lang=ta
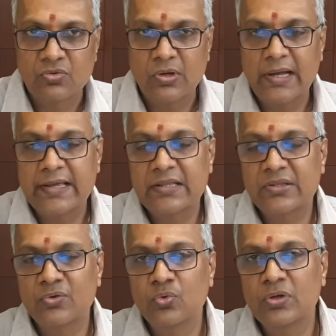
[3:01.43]
தொள்ளாயிரத்தி
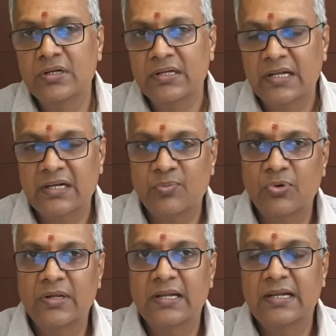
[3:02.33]
நூறு என்ற
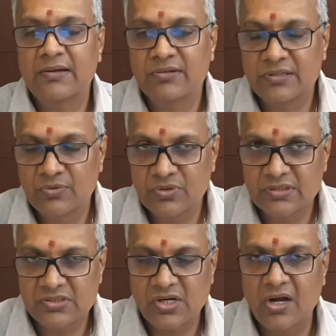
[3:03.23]
புள்ளிகளில் வந்து ஒரு
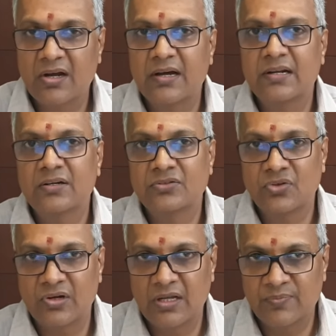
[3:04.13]
ஸ்ட்ராங்காக இருக்குன்னு
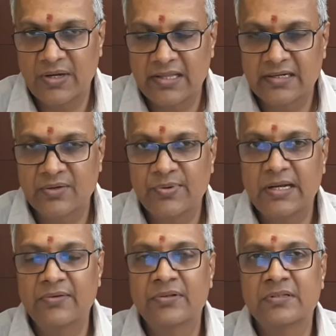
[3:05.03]
சொல்லலாம் அதற்கு
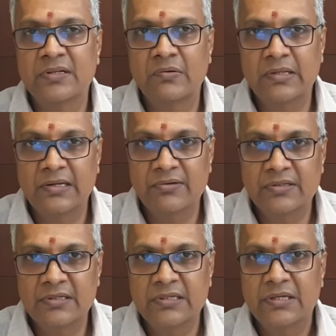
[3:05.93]
மேலே வந்து செல்வதிலே
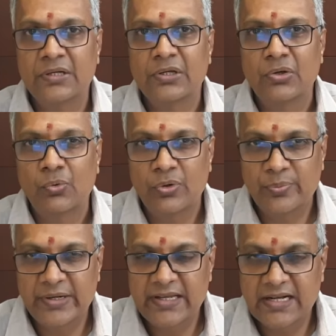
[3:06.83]
வந்து ஒரு
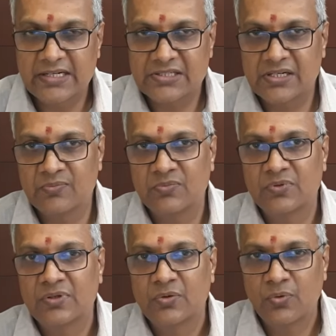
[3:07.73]
பெரிய கஷ்டம்
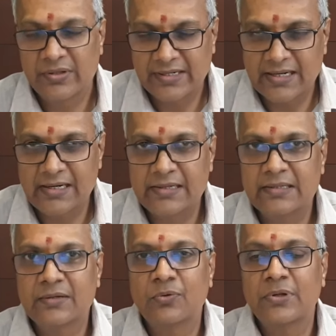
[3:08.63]
ஒரு திணறில்
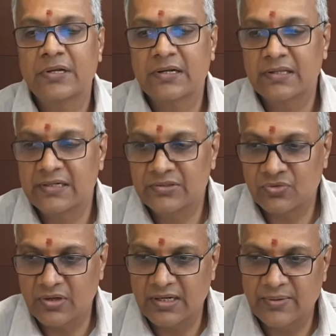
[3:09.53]
இருந்து கொண்டிருக்கிறது என்று
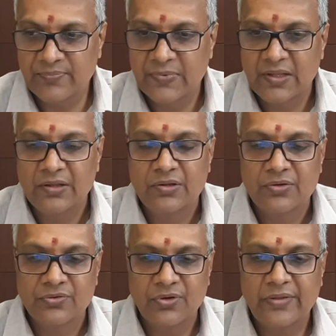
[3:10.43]
சொல்லலாம்
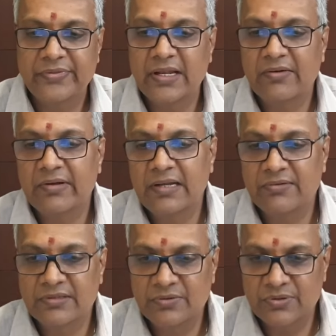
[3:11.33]
ஸோ அந்த லெவலில்
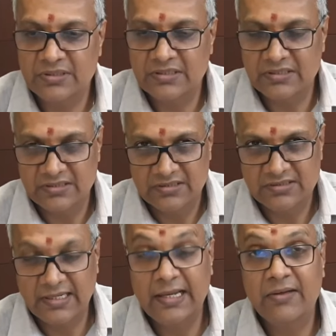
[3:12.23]
வந்து ஒரு
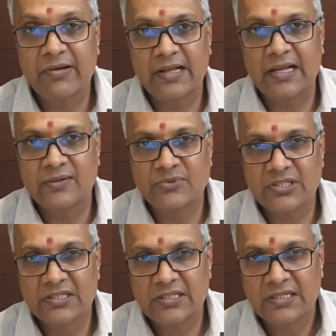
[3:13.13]
செல்லிங் வர
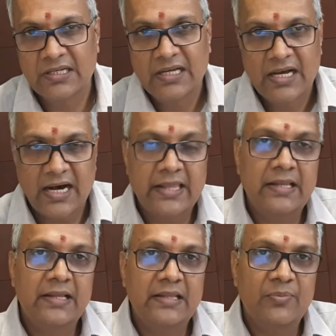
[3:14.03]
ஆரம்பிச்சது
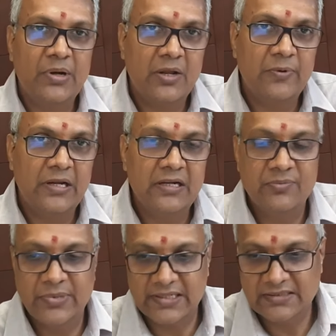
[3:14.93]
அதிலிருந்து மடமடன்
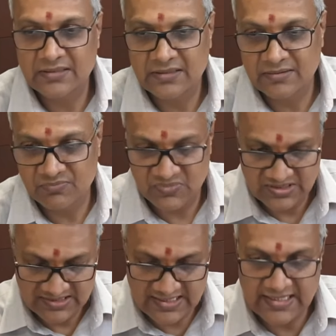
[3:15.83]
மறைஞ்சு
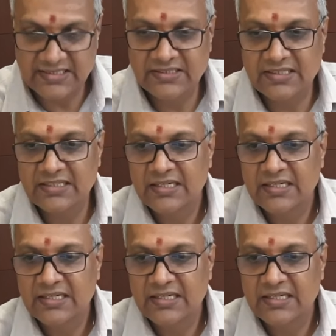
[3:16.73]
சரிஞ்சு